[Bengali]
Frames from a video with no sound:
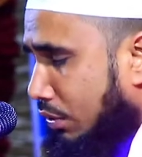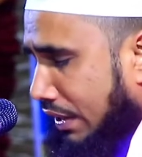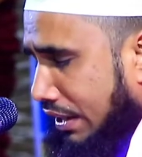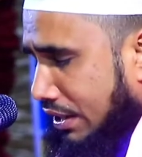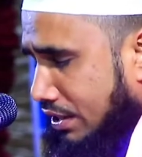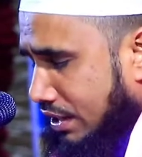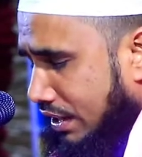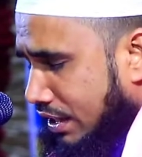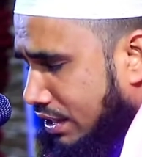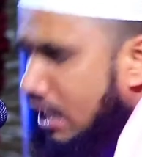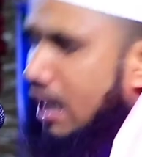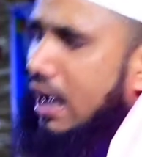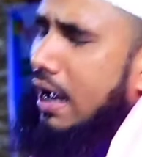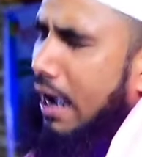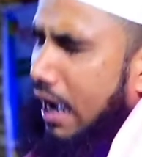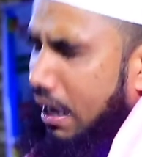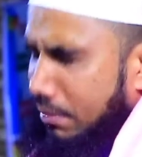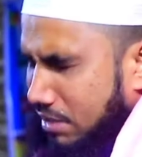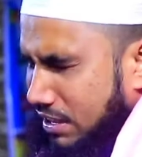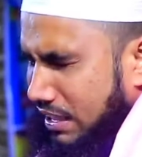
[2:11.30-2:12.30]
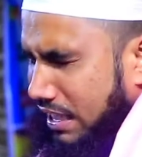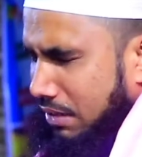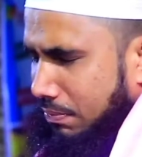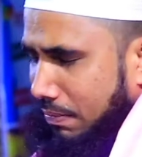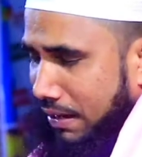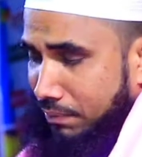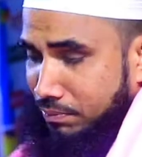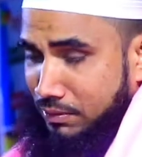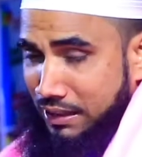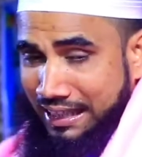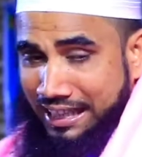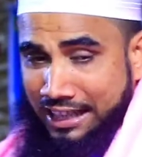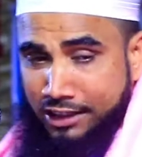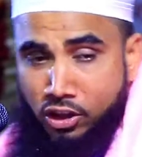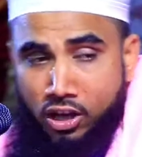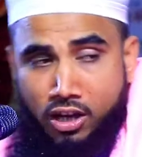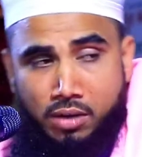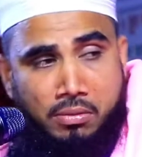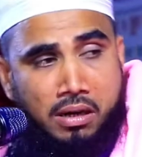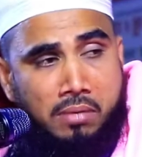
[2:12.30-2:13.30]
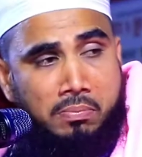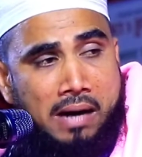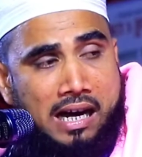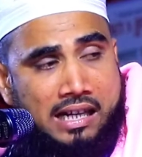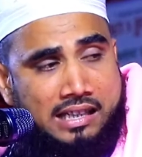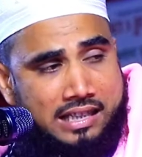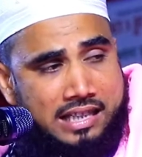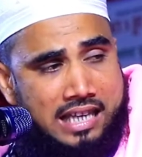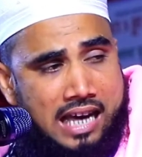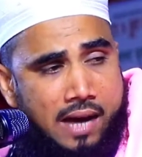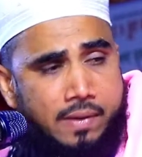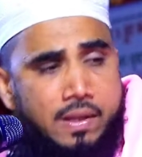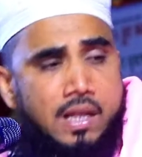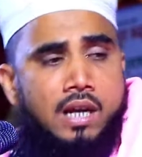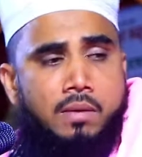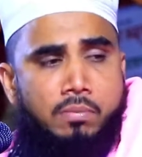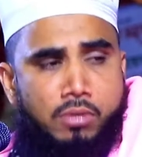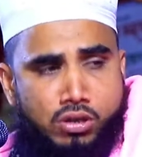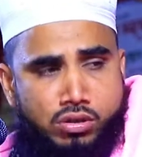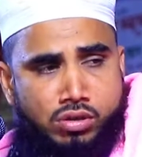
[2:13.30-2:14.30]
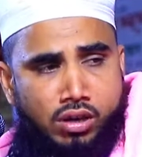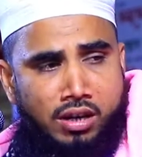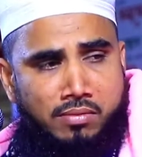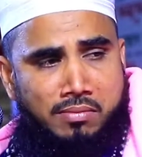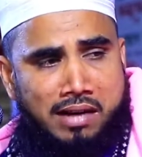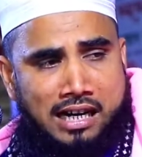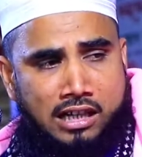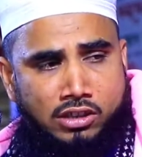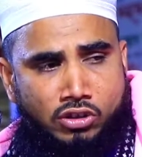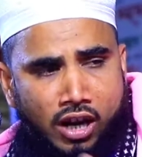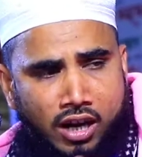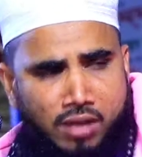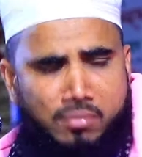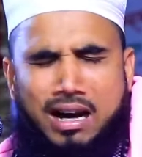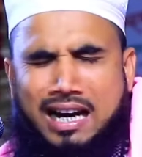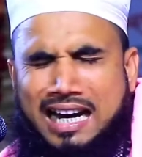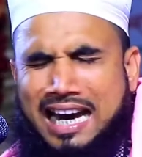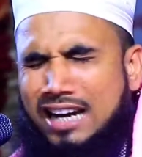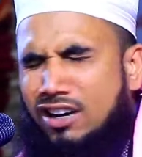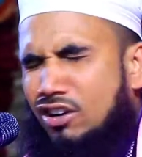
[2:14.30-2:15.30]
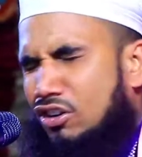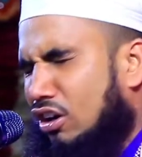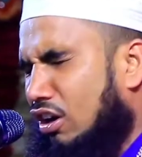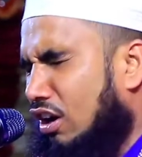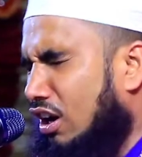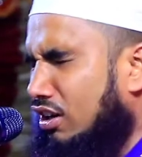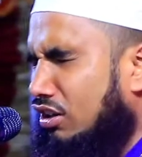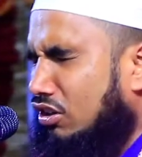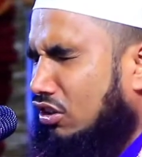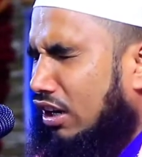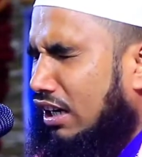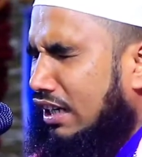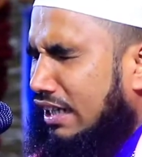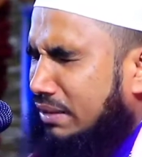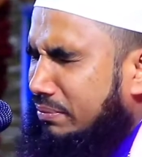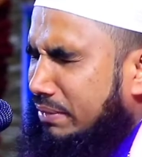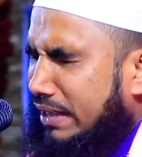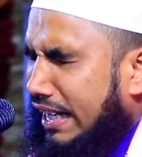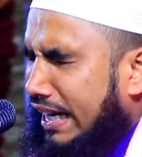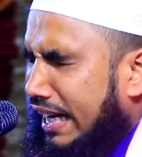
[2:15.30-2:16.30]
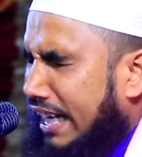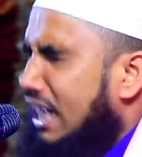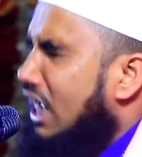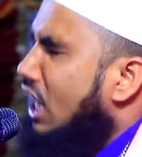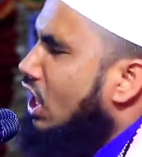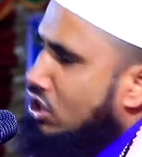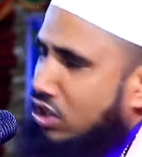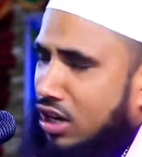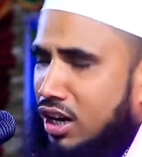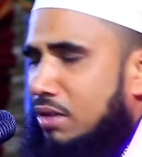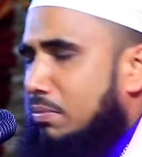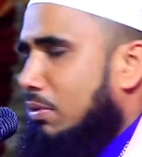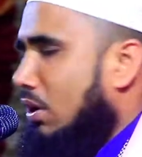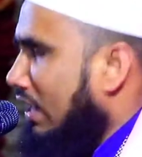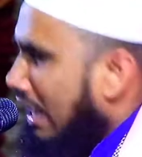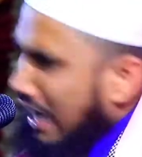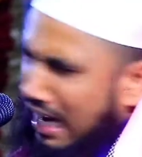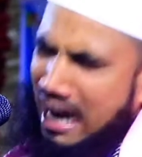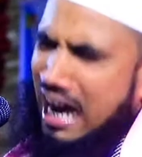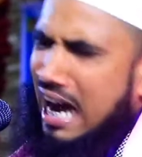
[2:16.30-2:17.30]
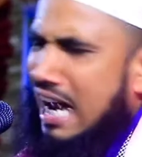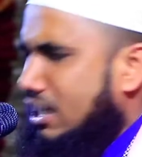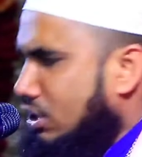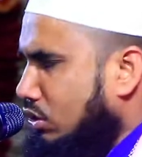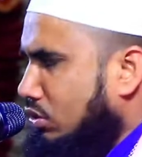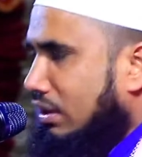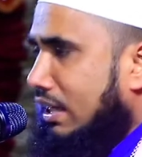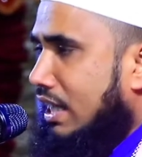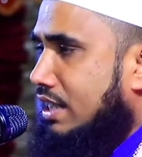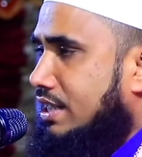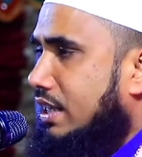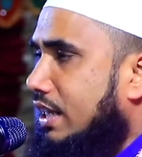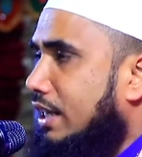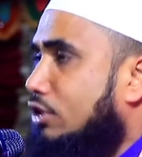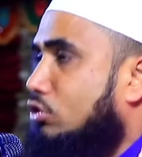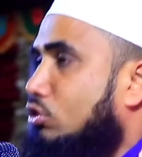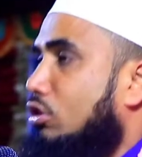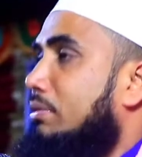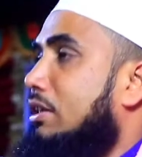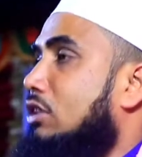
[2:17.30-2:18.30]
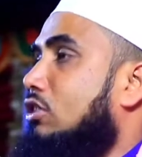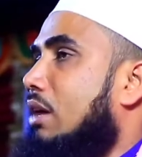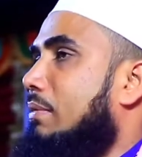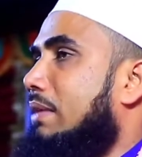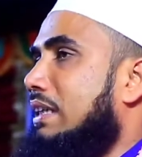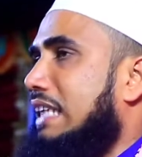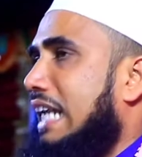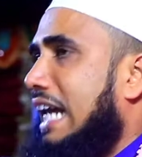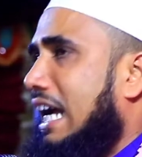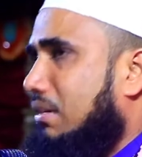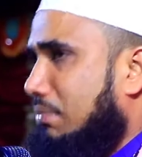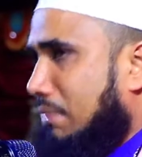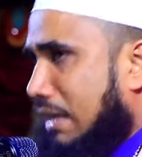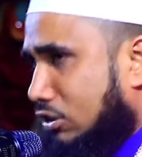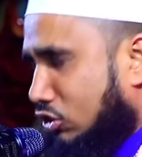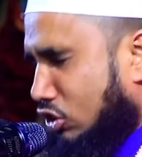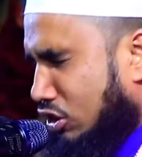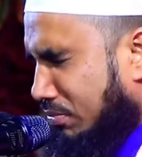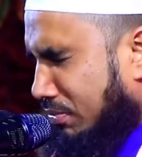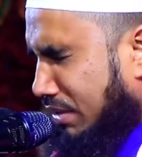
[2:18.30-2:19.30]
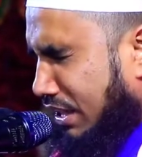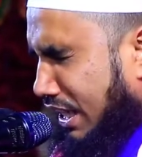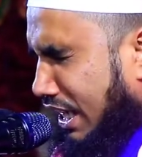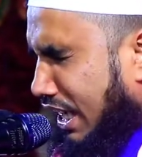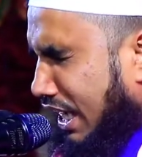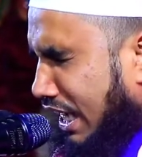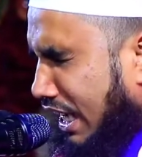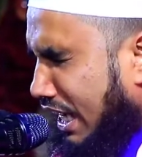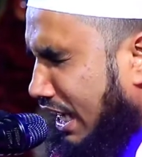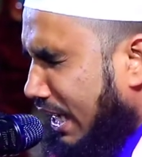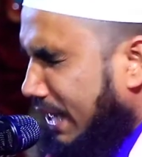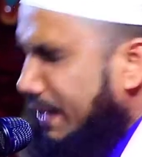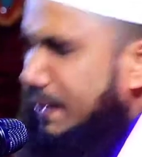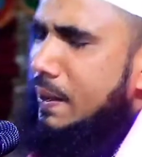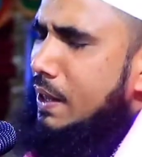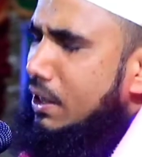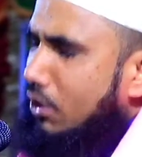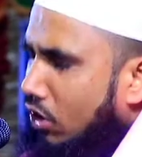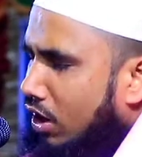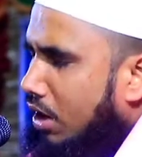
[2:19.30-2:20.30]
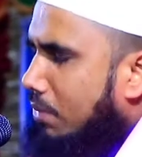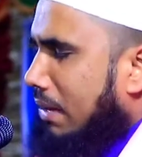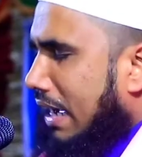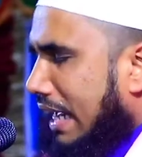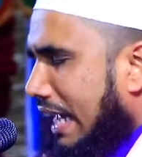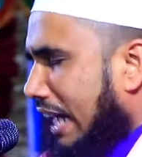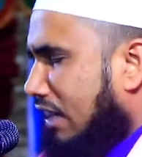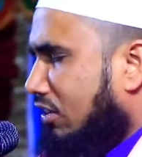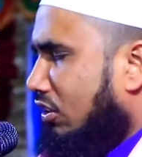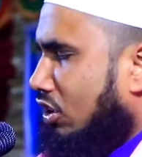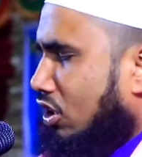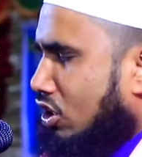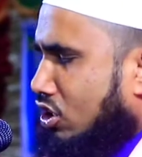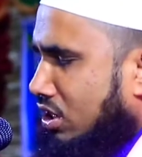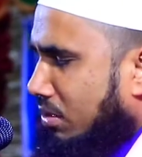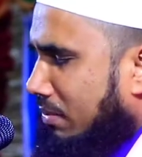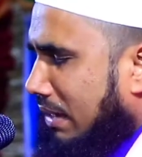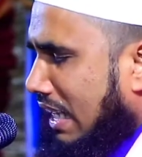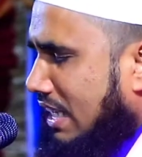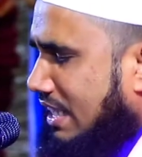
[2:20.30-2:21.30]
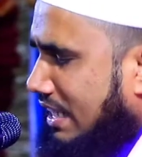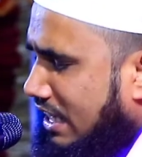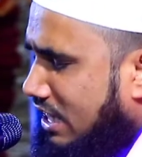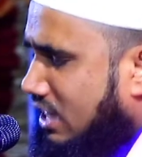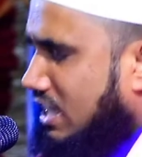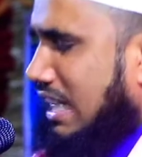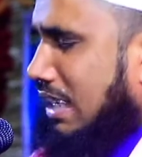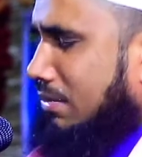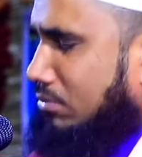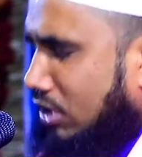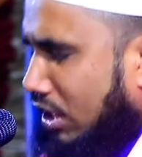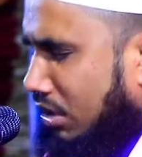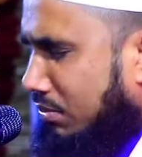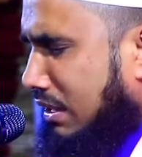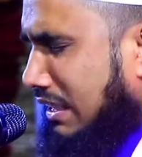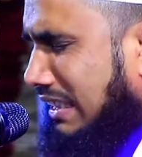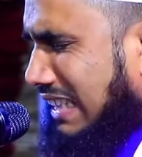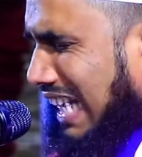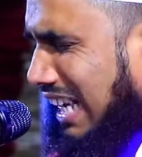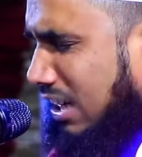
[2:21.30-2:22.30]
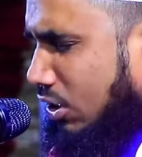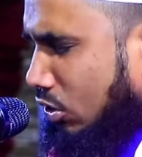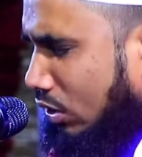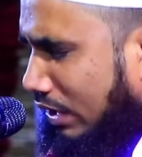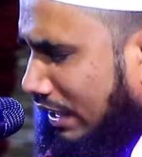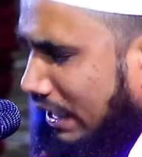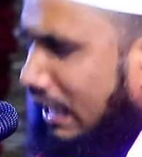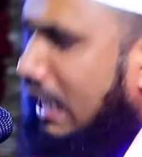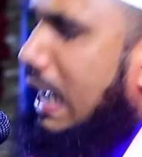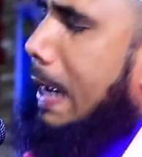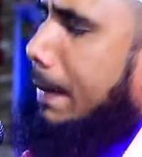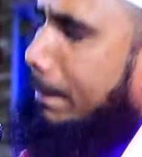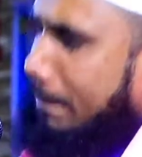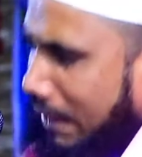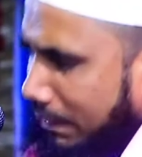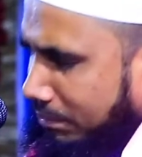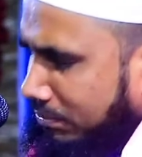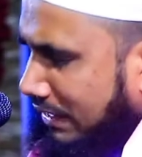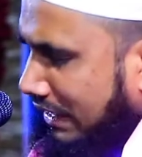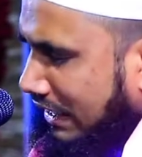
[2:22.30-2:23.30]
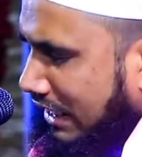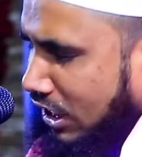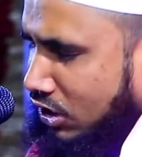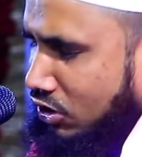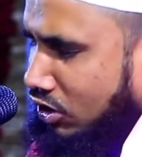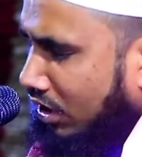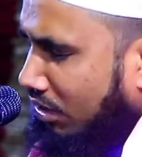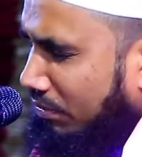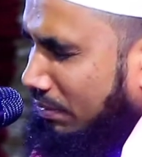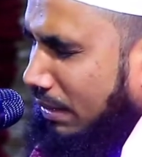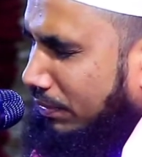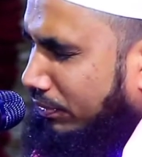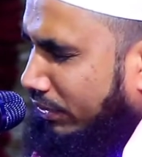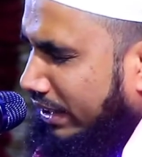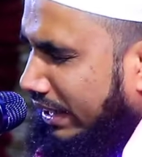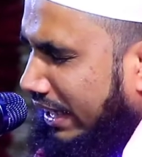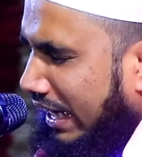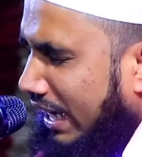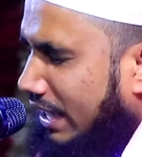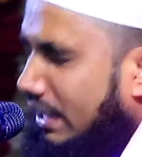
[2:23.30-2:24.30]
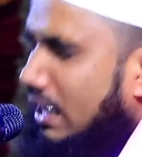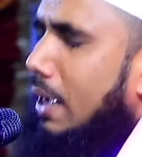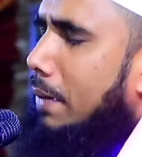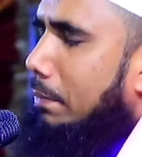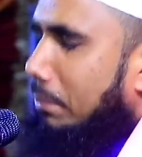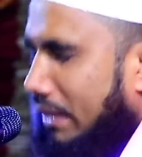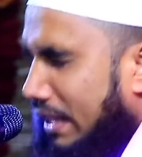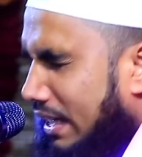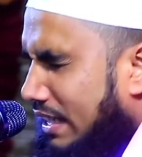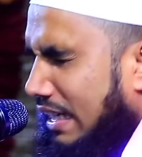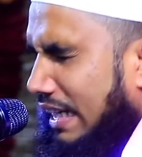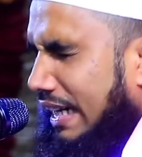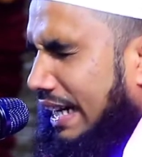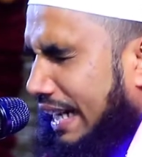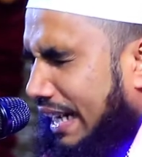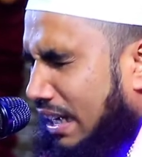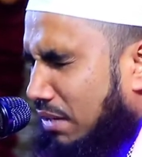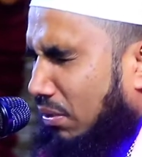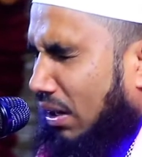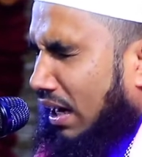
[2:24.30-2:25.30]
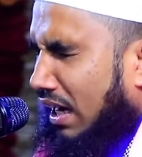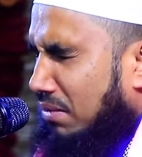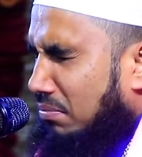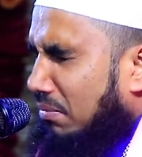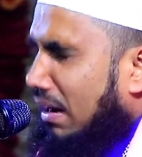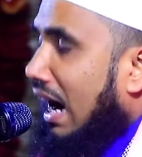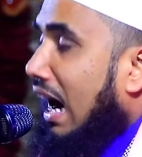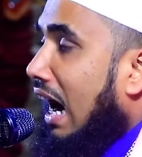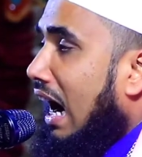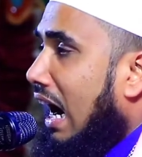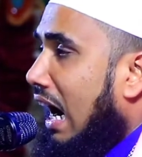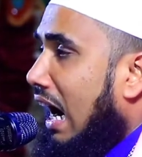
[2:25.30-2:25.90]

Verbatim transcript: করেছিস আমাদের বাপদাদা ধর্ম বাদ দিয়া মুসলমানের ধর্ম কেন গ্রহণ করলি মেয়েরে সর্বনাশ করেছিস তুমি তো আমাদের একমাত্র মেয়ে ও মা এখনো সময় আছে ইসলাম ধর্ম ত্যাগ করে বাপদাদার ধর্মে ফিরে আয় মেয়েটা ডেকে বলে মা